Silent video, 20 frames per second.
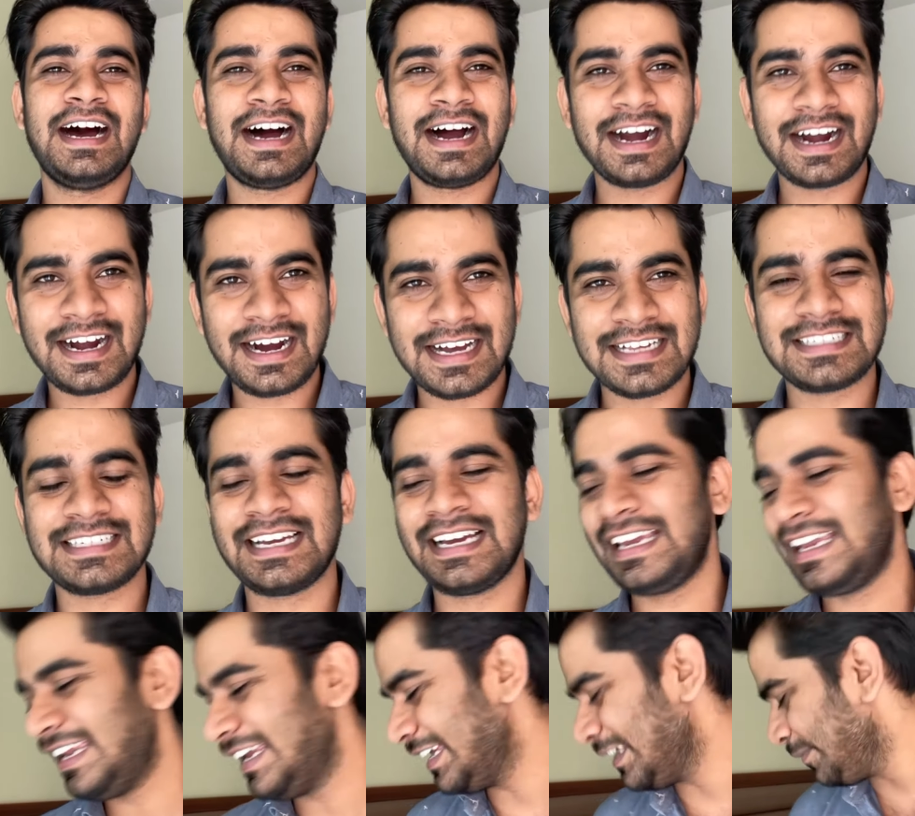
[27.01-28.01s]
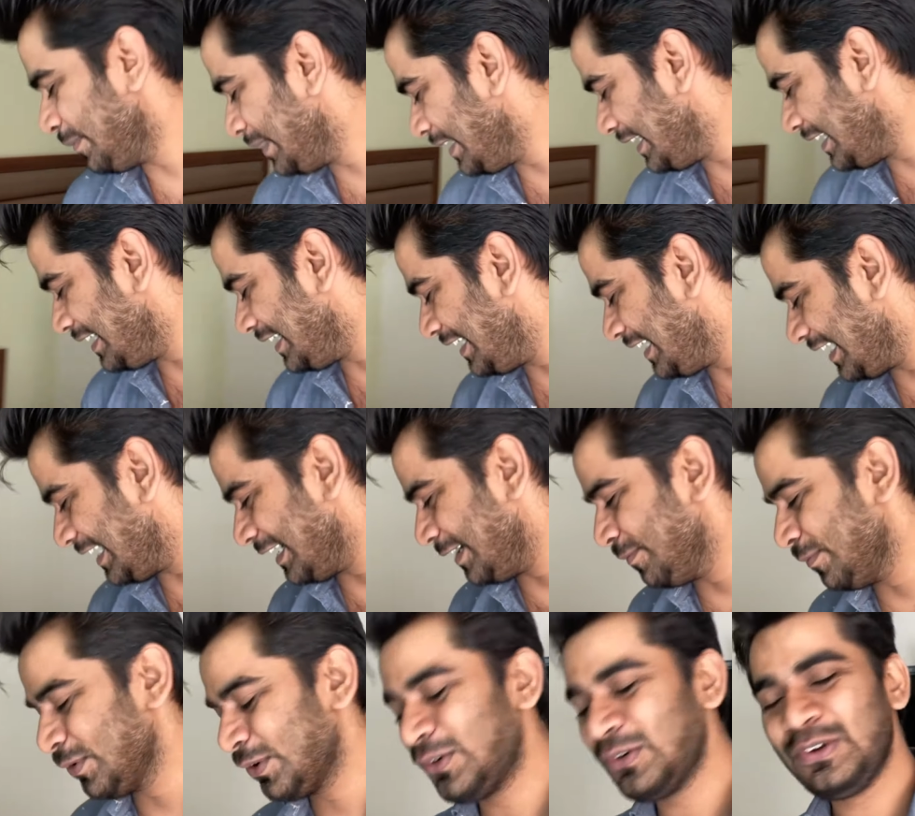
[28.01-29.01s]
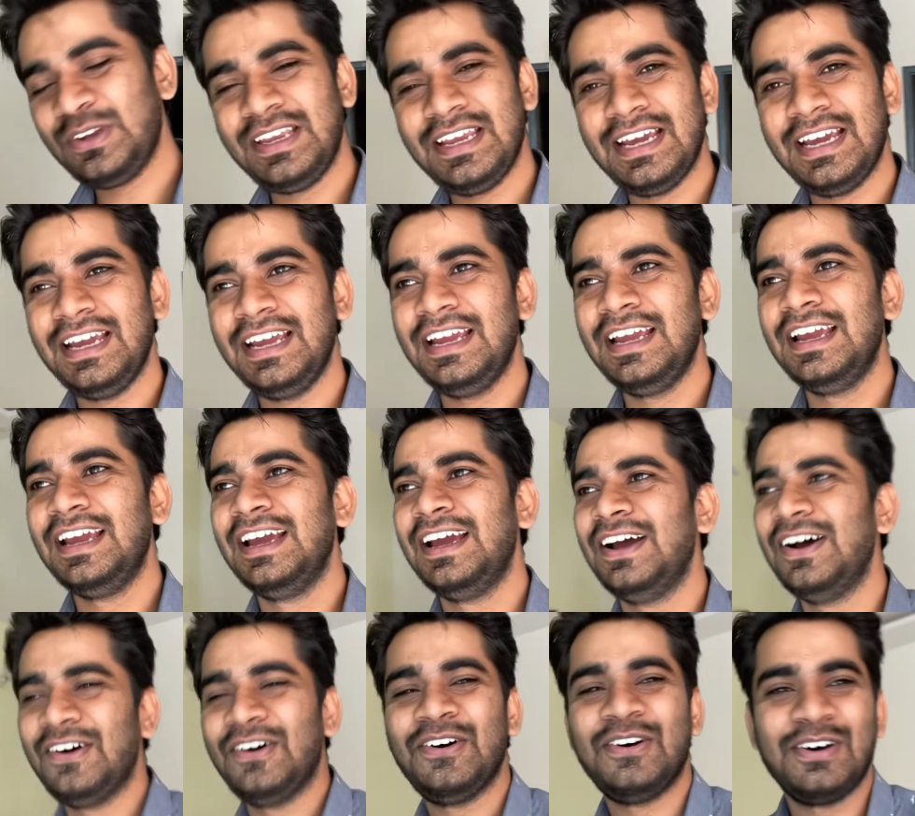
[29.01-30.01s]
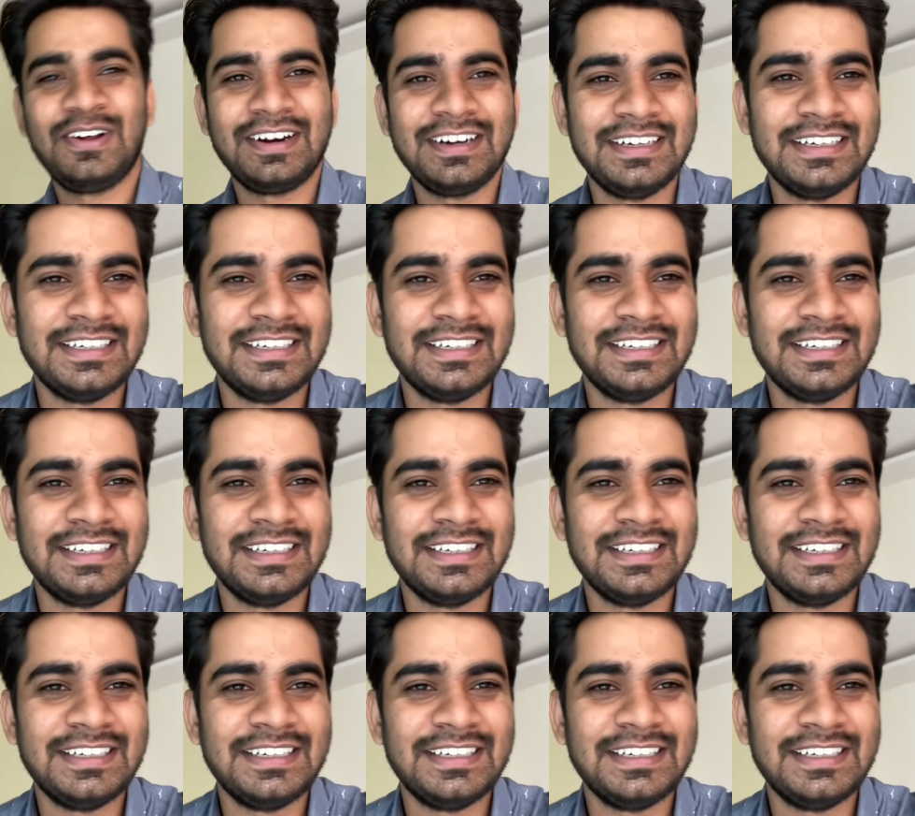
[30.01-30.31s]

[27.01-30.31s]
आकाशा एयर में टिकट बुक हुई है और